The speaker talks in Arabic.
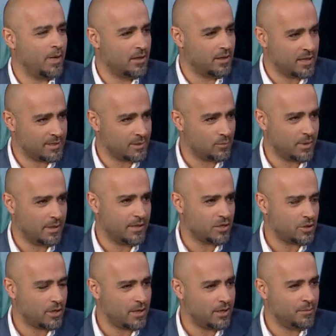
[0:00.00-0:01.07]
النص وهذا
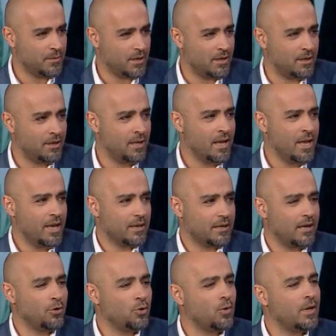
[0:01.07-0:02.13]
الشيء يمكن
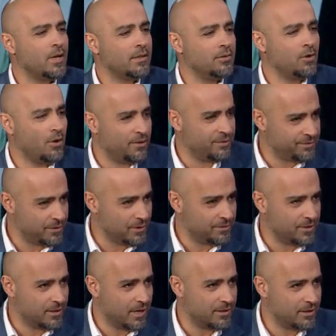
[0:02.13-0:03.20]
كان نقاط ضعف
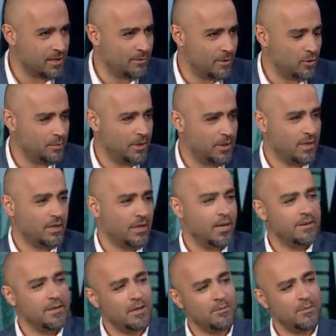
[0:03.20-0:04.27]
في الدراما
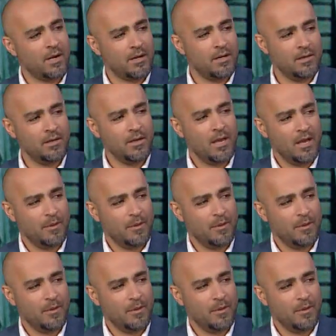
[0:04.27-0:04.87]
اللبنانية هذه المرة